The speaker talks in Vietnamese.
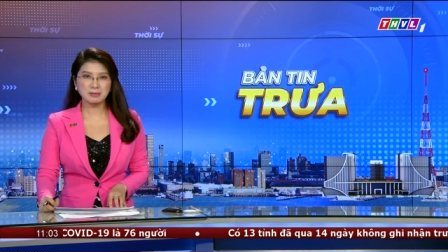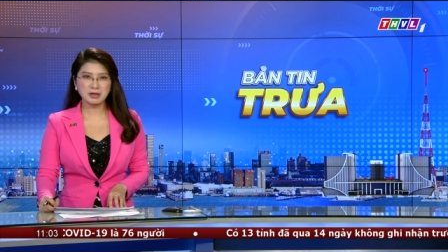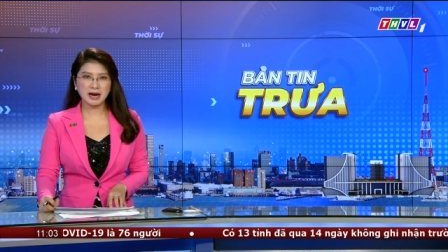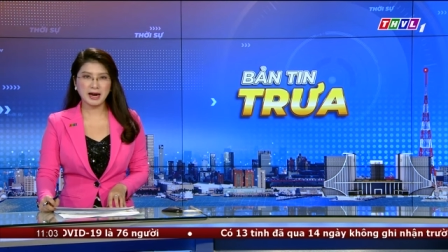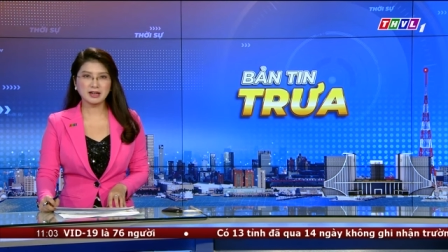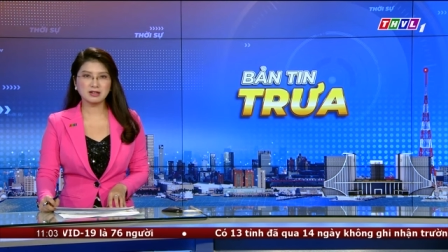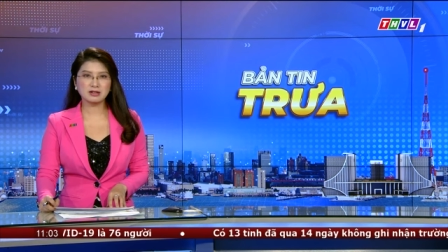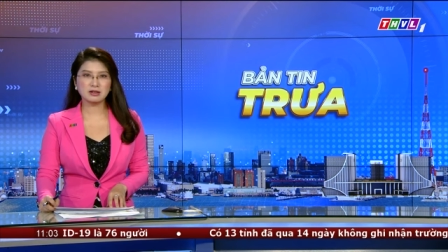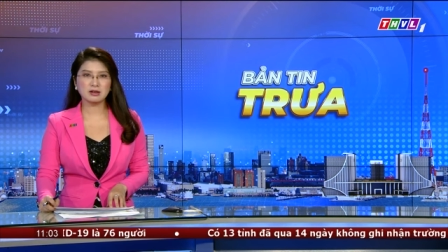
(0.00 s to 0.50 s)
mươi
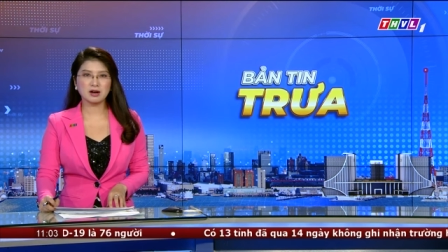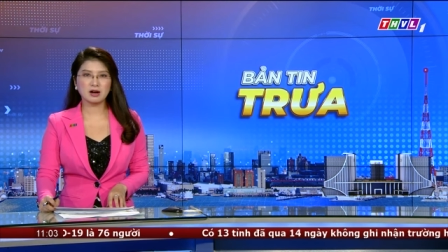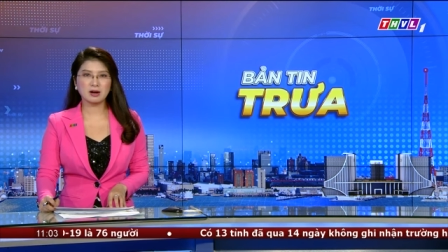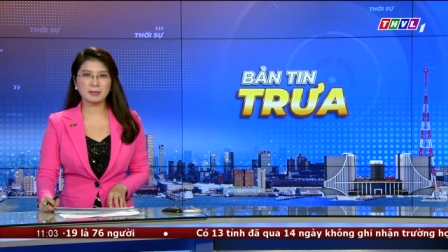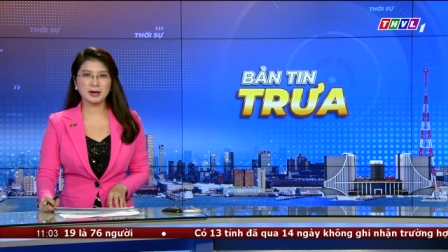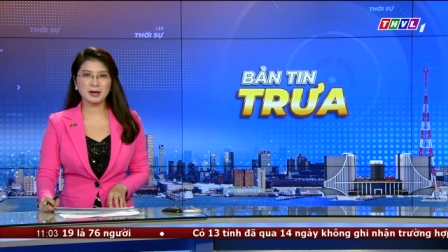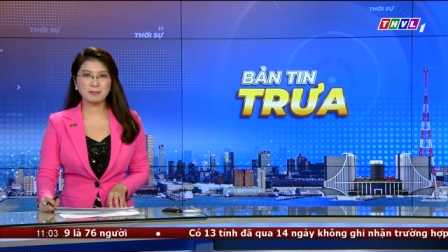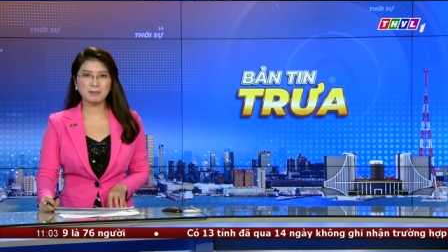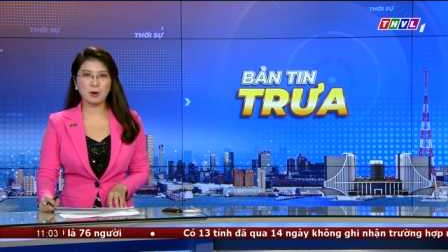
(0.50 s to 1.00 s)
hai trường
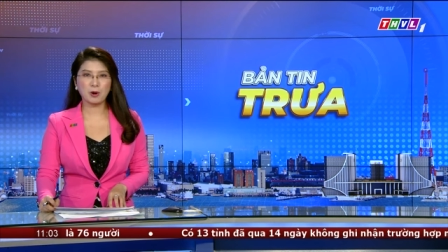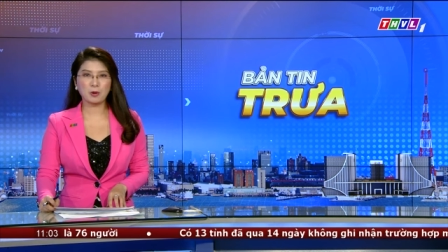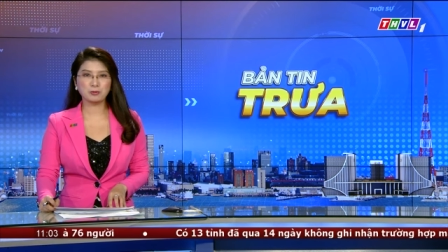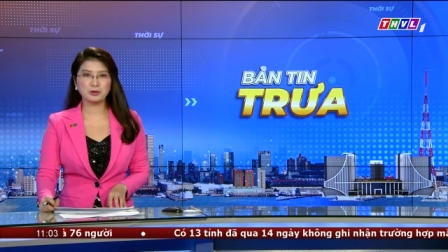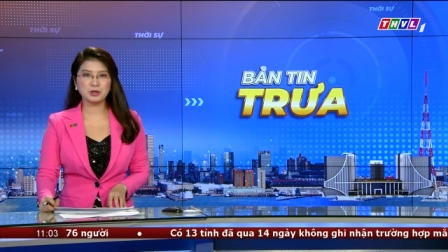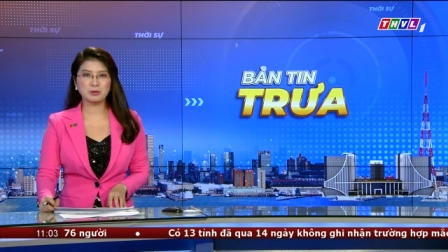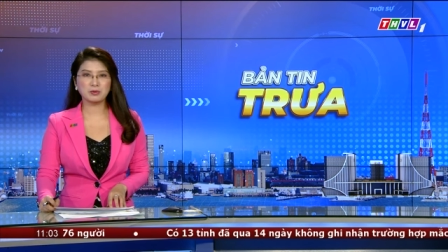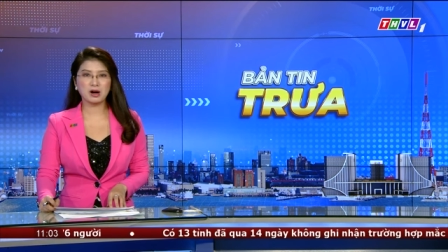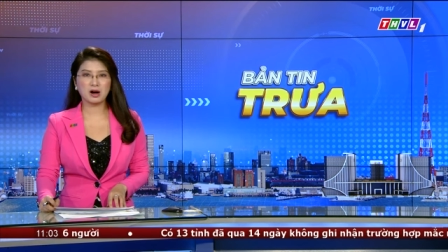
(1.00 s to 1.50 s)
hợp F một,
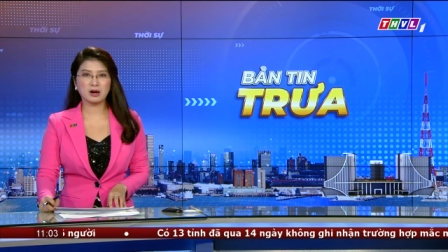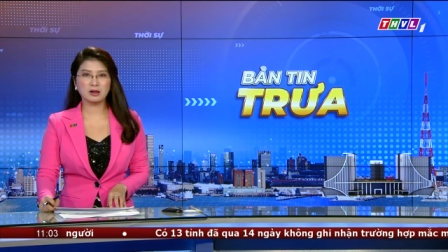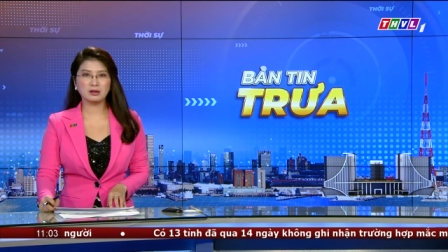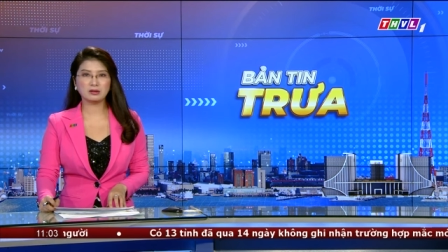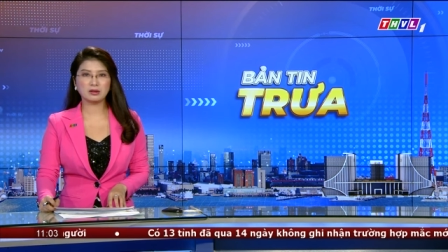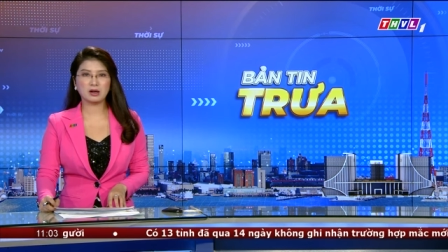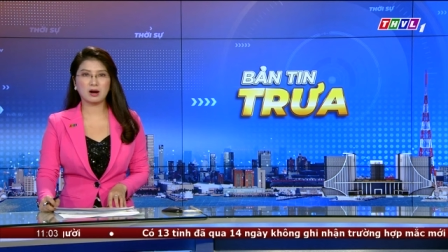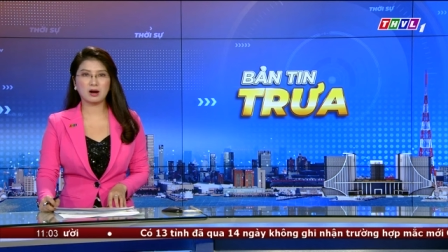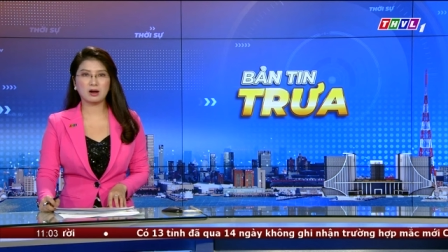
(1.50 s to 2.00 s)
trong đó
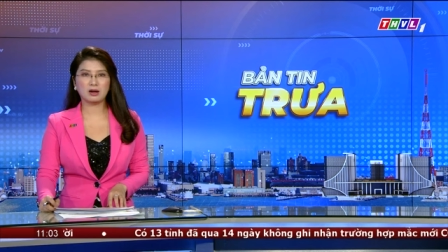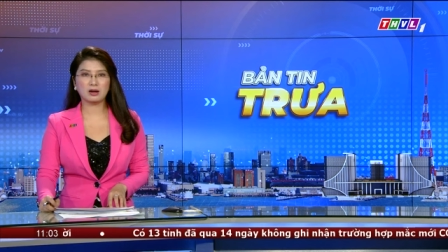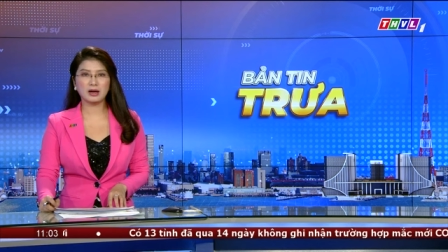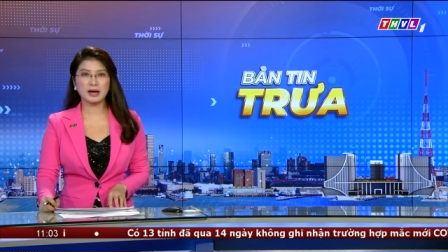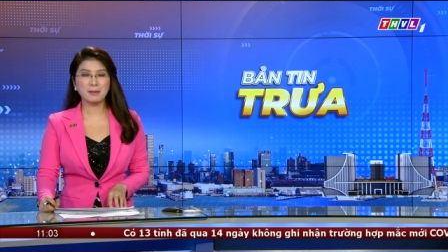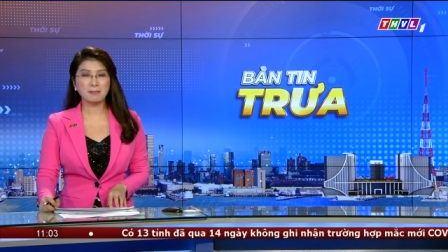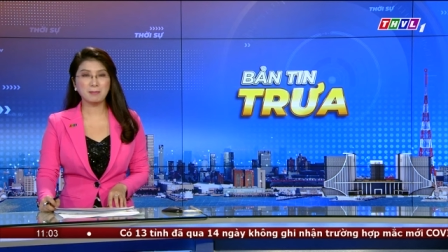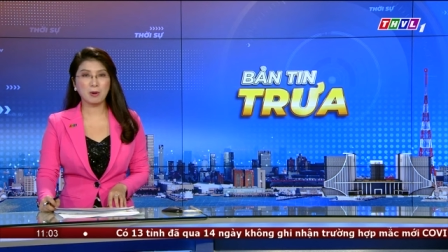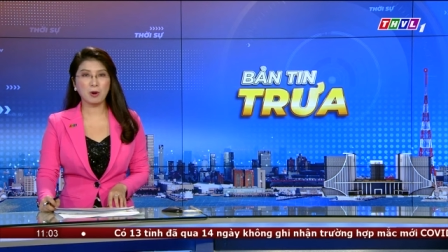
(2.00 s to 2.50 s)
có
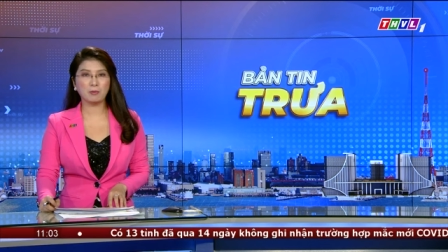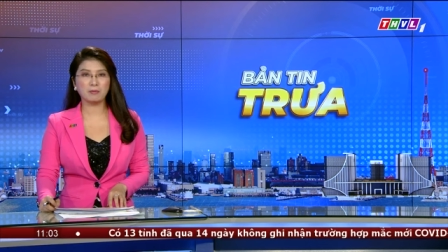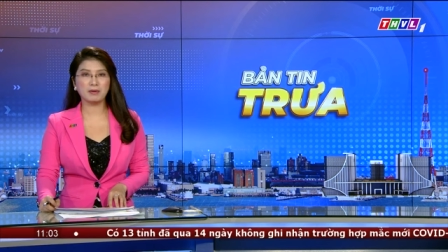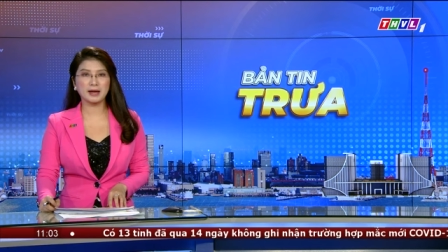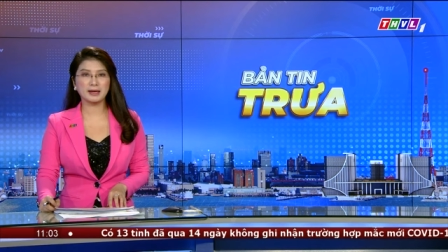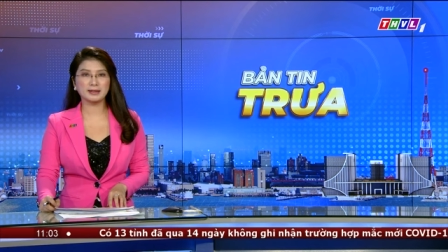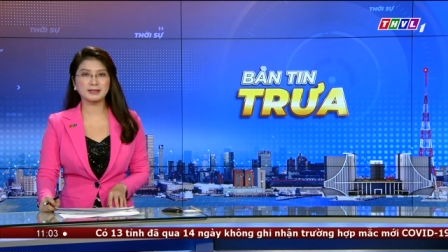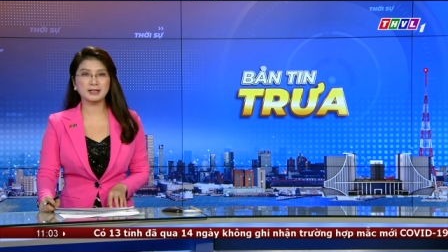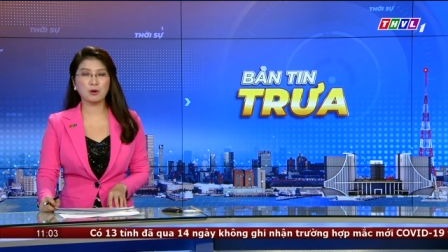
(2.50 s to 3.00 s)
F một
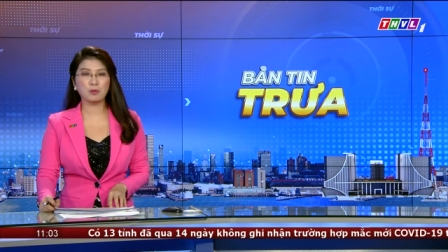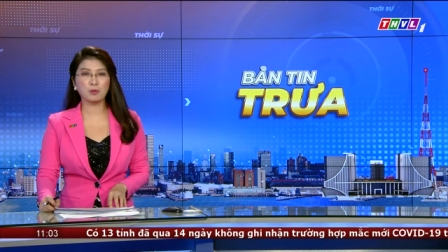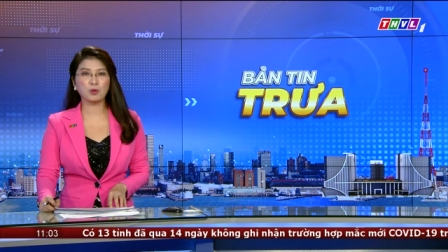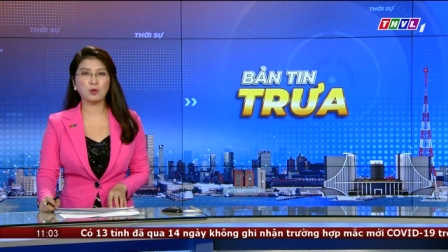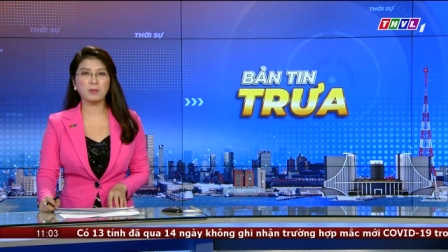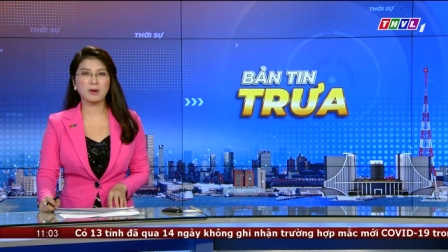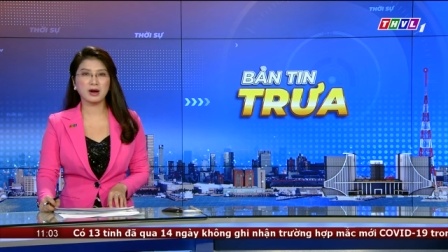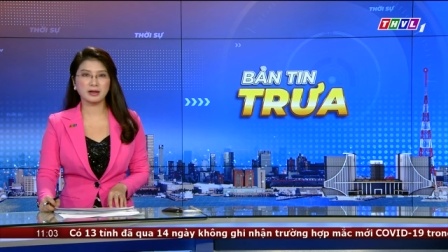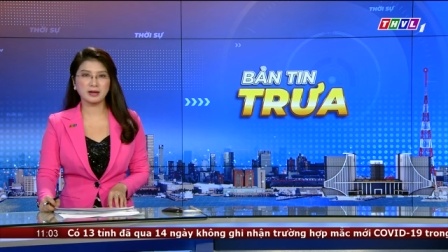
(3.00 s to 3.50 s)
là chồng
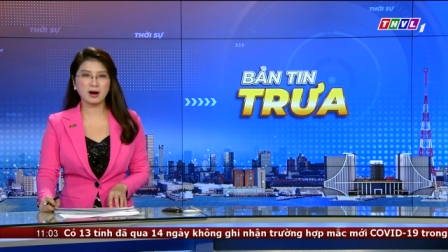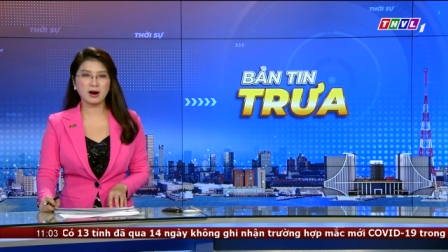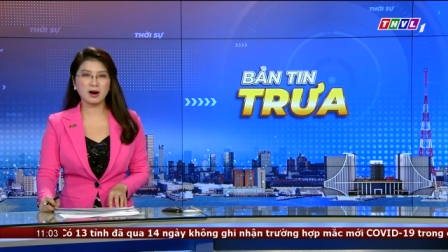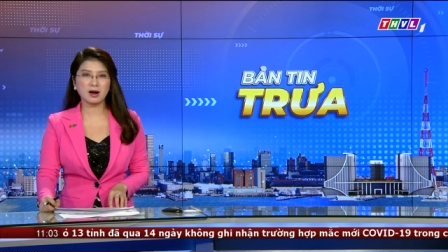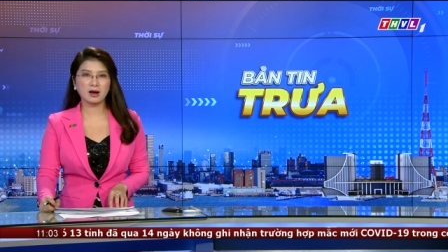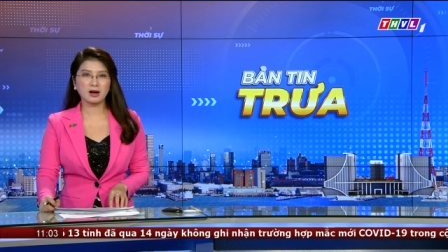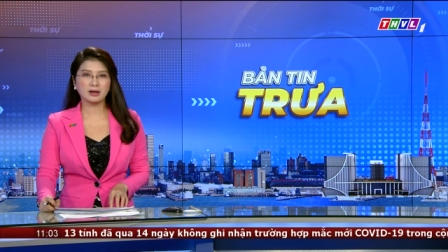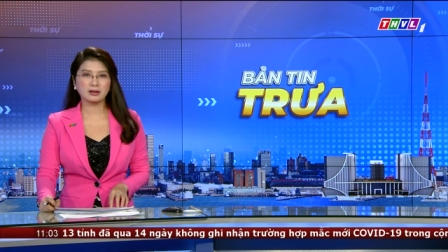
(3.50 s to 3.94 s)
của bệnh nhân